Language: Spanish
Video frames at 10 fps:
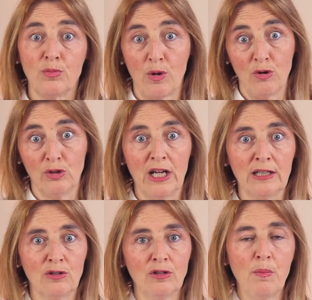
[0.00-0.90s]
Por lo
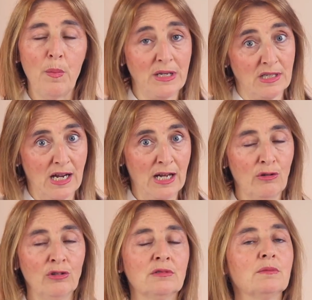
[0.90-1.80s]
tanto, el
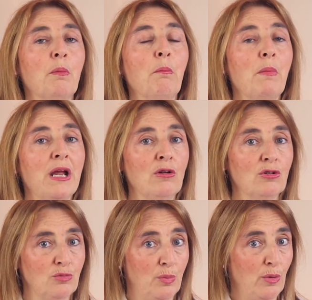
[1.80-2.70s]
pescado me
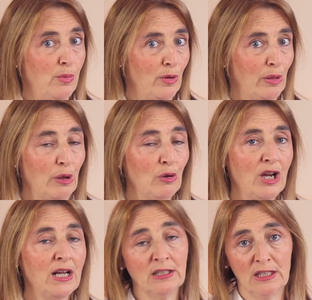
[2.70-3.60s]
los
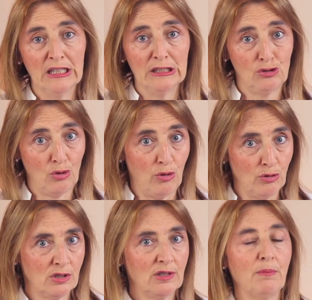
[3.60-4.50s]
proporciona
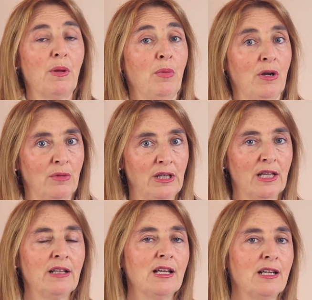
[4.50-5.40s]
todos. Me
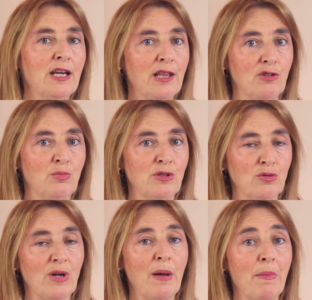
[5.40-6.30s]
permite tener después
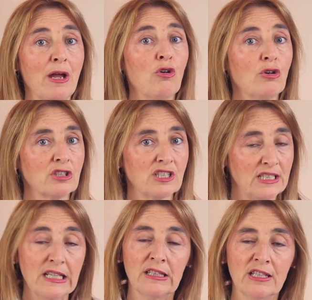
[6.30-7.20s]
una mejor
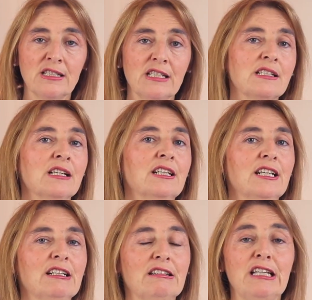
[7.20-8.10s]
síntesis
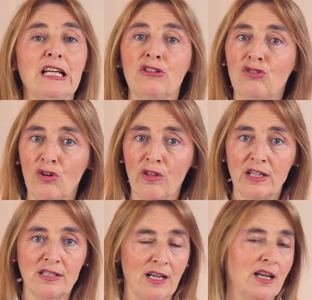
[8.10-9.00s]
de
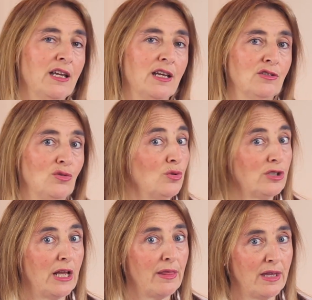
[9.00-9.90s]
todas aquellas
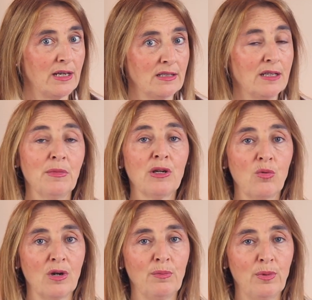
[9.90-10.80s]
sustancias de mi
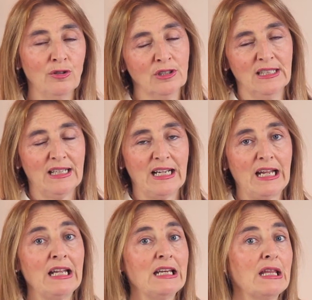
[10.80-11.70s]
cuerpo
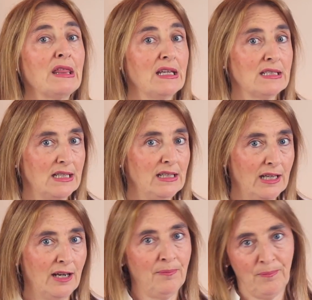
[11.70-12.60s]
que
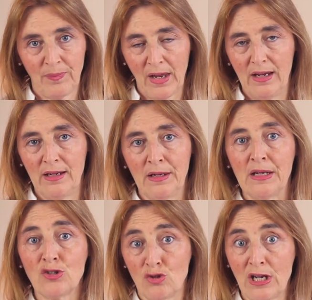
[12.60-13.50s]
necesitan eh,
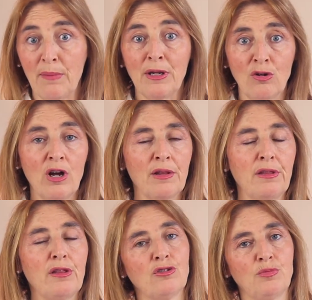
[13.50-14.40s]
esos
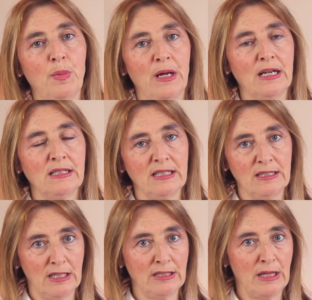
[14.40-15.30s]
aminoácidos para
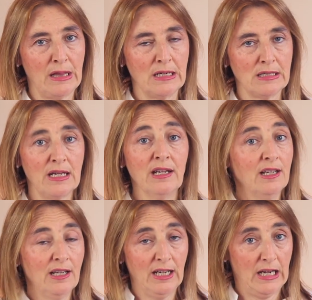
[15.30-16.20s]
sintetizarse,
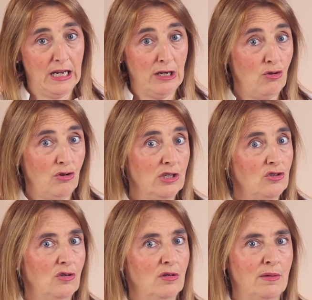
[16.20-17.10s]
que no es
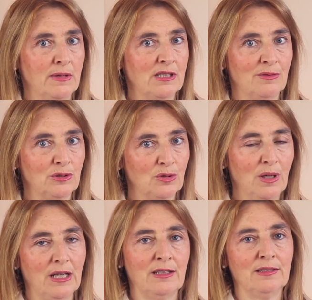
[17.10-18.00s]
solo la masa
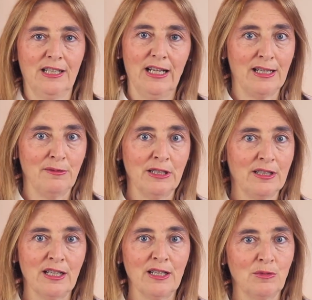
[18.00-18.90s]
muscular, que también
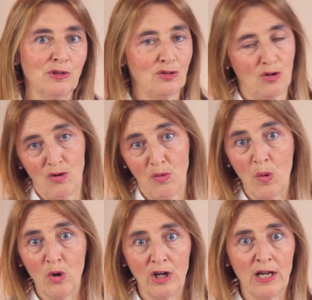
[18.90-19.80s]
tenemos
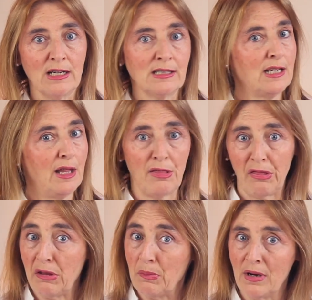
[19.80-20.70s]
hormonas,
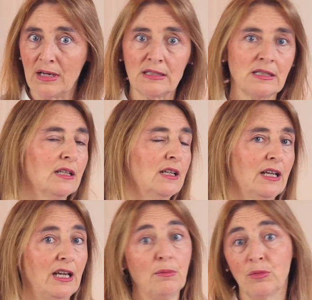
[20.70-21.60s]
enzimas
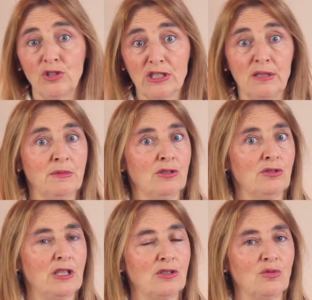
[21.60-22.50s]
y muchísimas
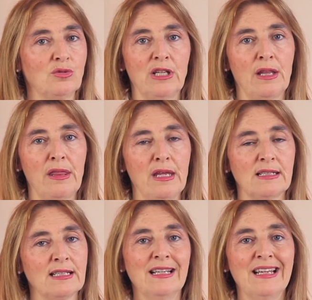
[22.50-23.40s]
otras
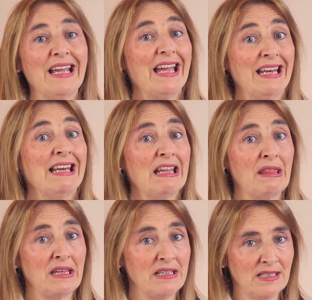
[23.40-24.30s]
sustancias que
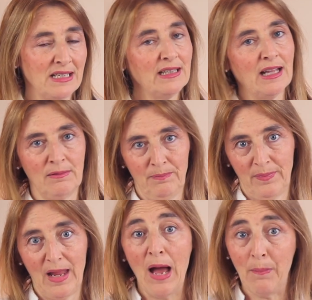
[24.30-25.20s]
necesitan
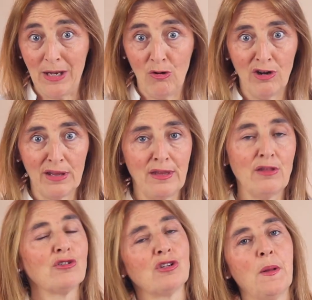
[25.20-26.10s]

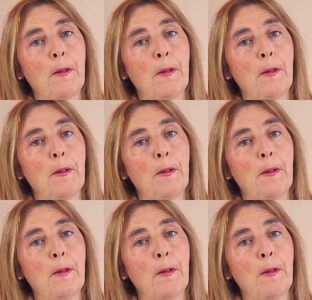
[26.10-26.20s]
aminoácidos